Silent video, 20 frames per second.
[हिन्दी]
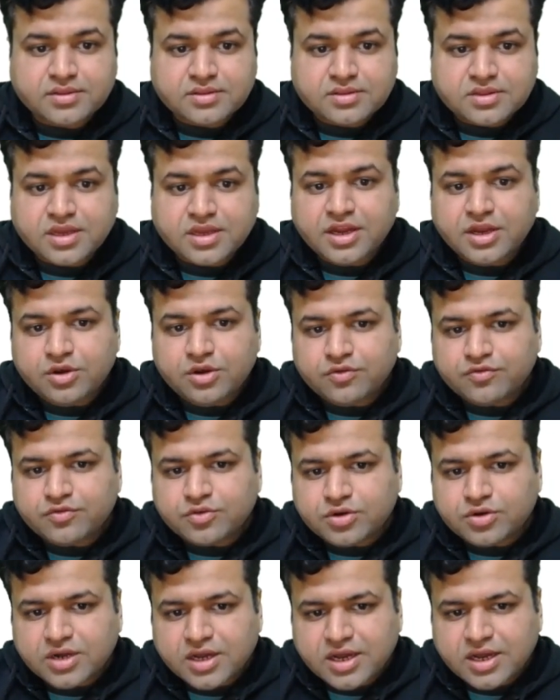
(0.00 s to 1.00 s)
थ्री इंटू
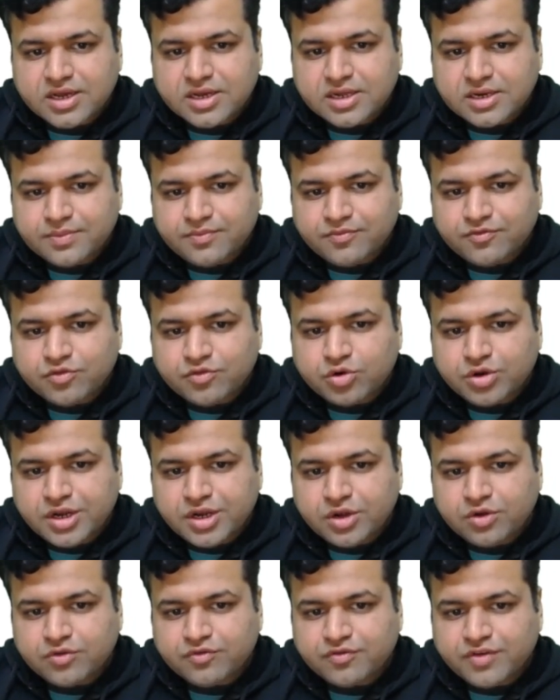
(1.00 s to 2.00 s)
फोर अगर हम फोर
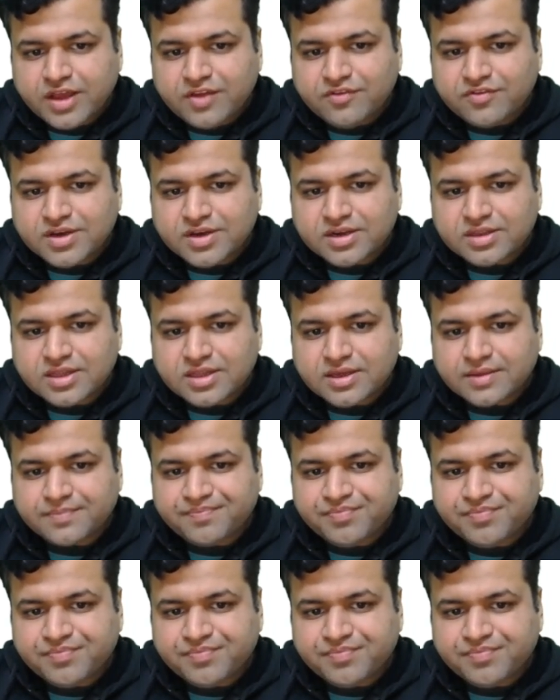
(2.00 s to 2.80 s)
इंटू फाइव करते हैं